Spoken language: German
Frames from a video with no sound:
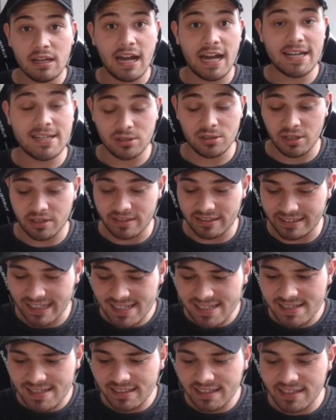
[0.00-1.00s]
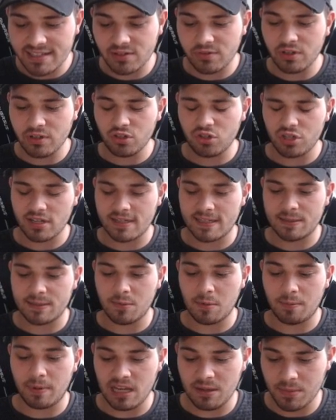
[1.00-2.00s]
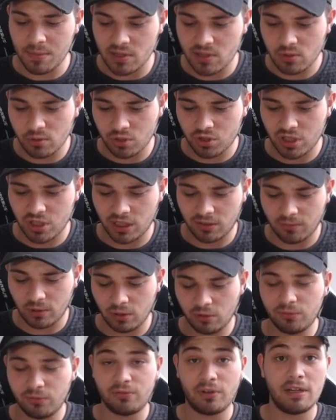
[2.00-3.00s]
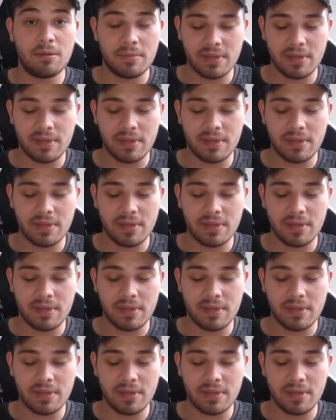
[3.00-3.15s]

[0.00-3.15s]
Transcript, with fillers: Also Leute, das sind die Screenshots, die mir per E-Mail zugeschickt wurden von dem